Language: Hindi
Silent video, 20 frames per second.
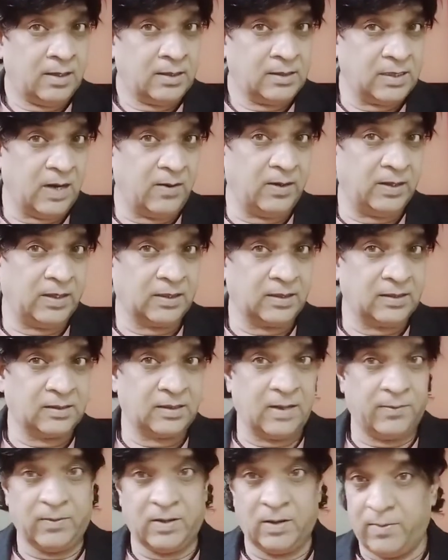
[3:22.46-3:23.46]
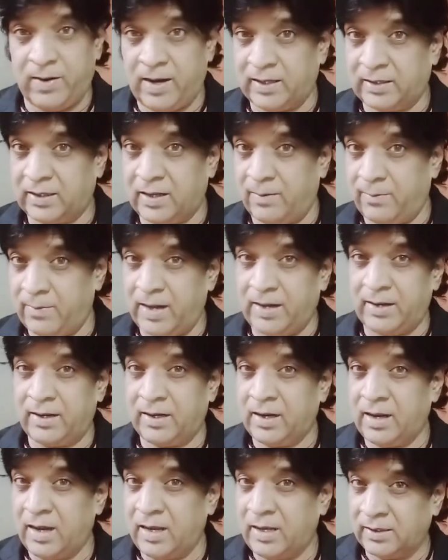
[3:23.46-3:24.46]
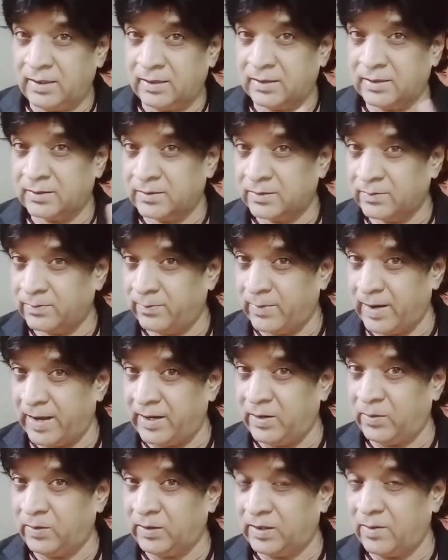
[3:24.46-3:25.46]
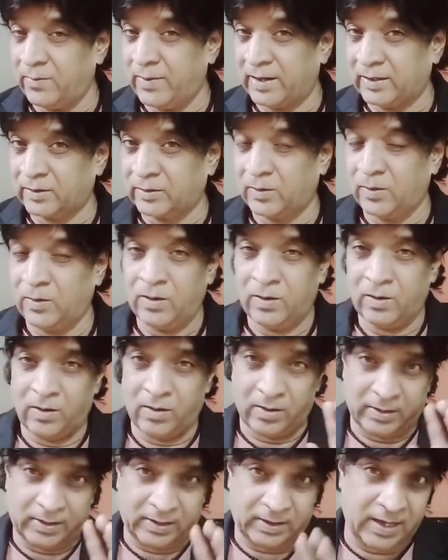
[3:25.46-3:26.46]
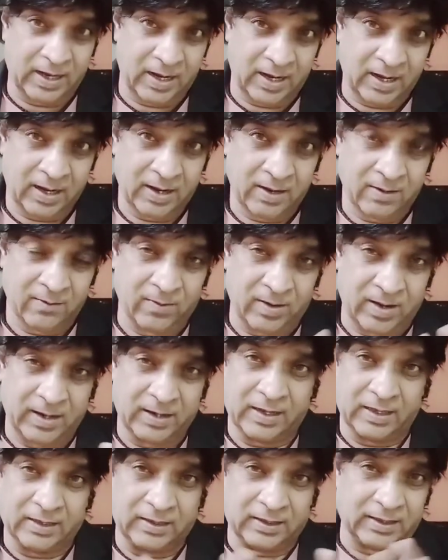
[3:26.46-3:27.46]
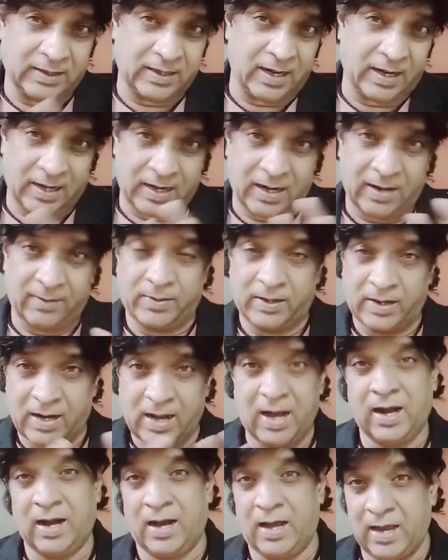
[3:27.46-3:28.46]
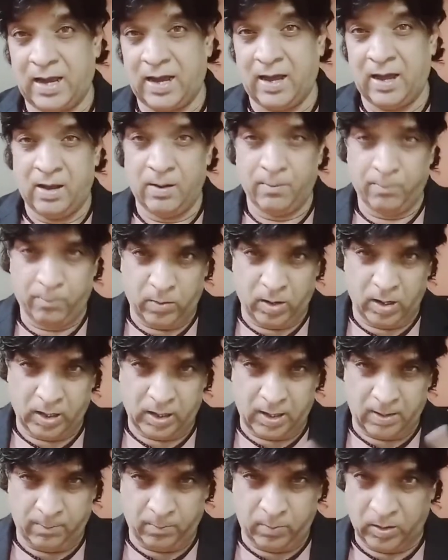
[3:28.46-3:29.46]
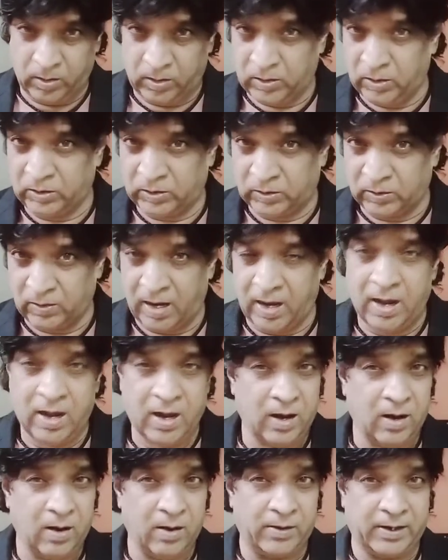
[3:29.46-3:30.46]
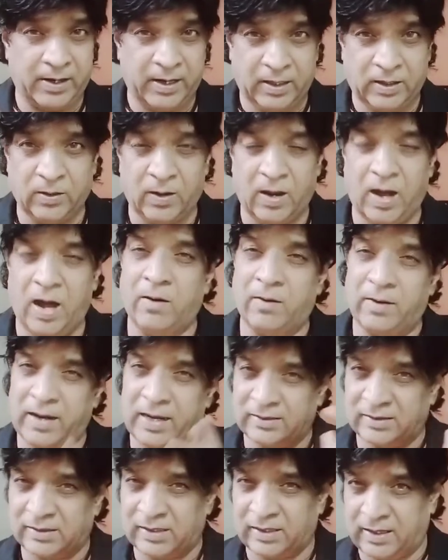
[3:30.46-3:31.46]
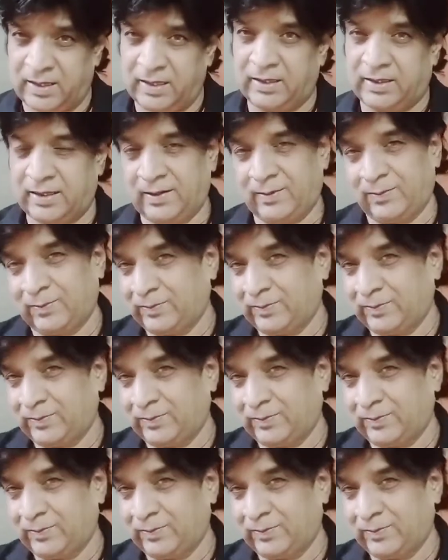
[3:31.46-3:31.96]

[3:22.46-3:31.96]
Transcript: जावेद अख्तर साहब की बात का मान रखा माने उनकी बात को और ये विलन का तकिया कलाम रखा गया बहुत खुश हुआ और हिट हुआ और आज तक हिट है